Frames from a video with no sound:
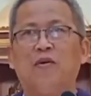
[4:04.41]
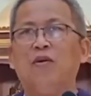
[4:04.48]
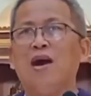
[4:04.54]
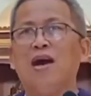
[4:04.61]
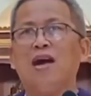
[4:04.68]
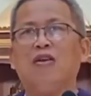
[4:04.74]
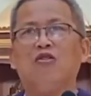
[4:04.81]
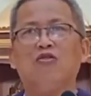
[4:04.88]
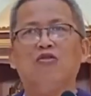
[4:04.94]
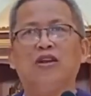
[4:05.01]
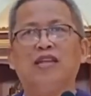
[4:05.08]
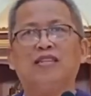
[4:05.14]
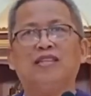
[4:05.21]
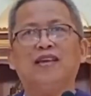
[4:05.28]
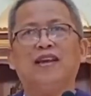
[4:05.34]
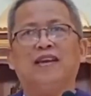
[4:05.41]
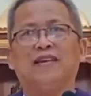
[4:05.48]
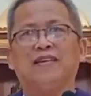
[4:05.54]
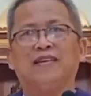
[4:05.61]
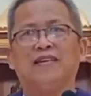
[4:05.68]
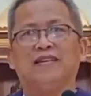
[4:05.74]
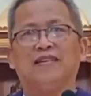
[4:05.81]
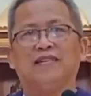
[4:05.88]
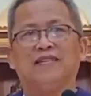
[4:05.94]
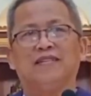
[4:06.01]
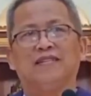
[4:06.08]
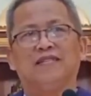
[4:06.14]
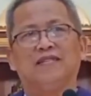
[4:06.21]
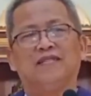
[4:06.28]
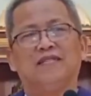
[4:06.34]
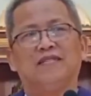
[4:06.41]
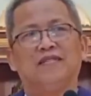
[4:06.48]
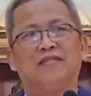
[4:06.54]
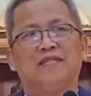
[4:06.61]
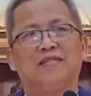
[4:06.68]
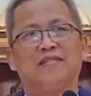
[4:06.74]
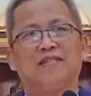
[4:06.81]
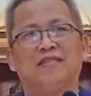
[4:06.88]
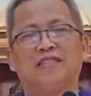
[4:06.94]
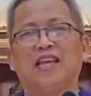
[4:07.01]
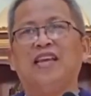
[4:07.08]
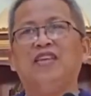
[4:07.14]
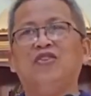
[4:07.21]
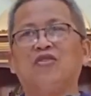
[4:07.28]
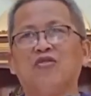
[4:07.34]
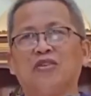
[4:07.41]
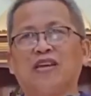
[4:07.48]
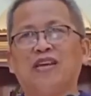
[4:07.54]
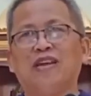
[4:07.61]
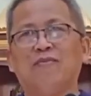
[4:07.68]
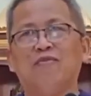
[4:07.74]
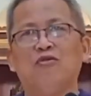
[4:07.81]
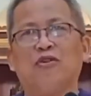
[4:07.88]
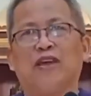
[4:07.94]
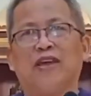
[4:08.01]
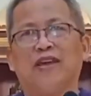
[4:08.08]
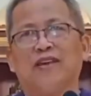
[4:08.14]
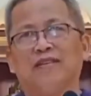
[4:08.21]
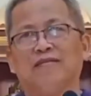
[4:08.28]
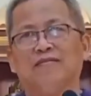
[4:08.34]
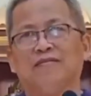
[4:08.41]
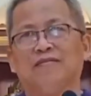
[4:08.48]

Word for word: Mawa ko nuning tanan. Sa inyo rong kinabuhi.